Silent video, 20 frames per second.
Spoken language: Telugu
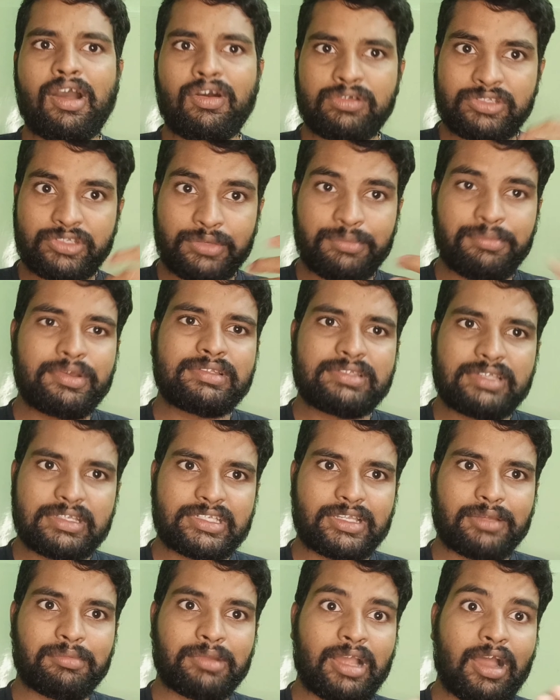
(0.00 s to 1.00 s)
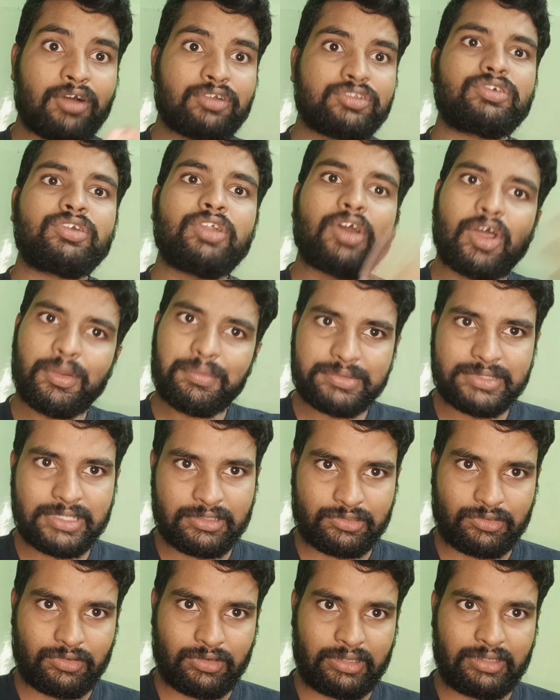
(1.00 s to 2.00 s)
కావచ్చు ఇమ్యూన్ సిస్టమ్ని కావచ్చు డెవలప్
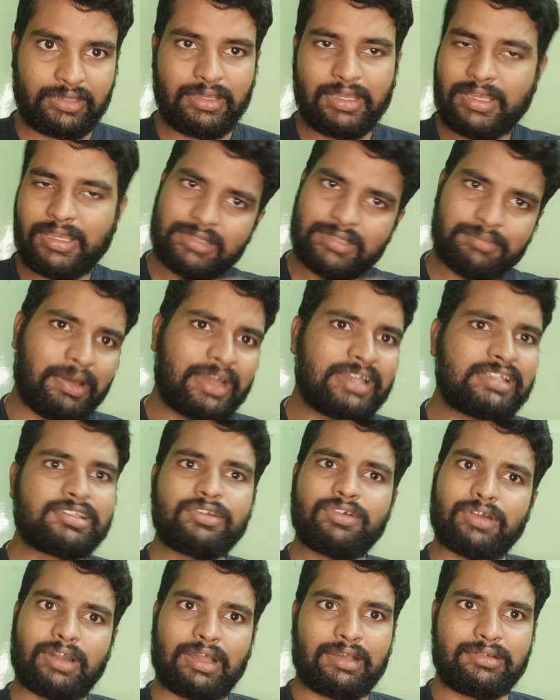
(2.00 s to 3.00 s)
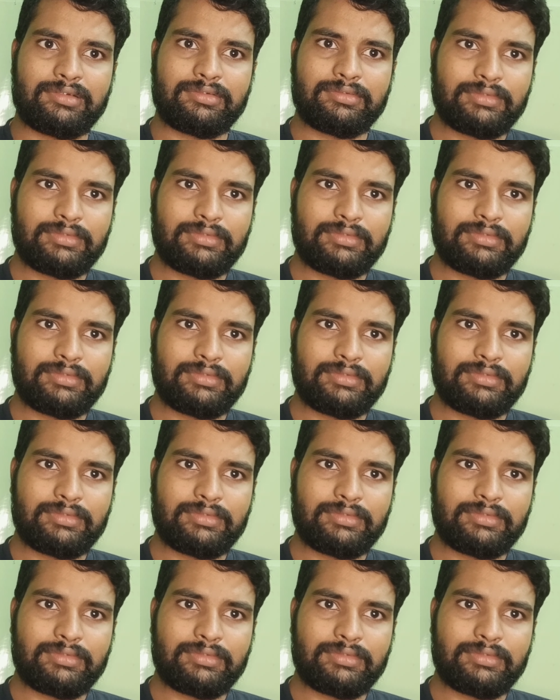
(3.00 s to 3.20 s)
చేసుకున్నాయి మనిషి కూడా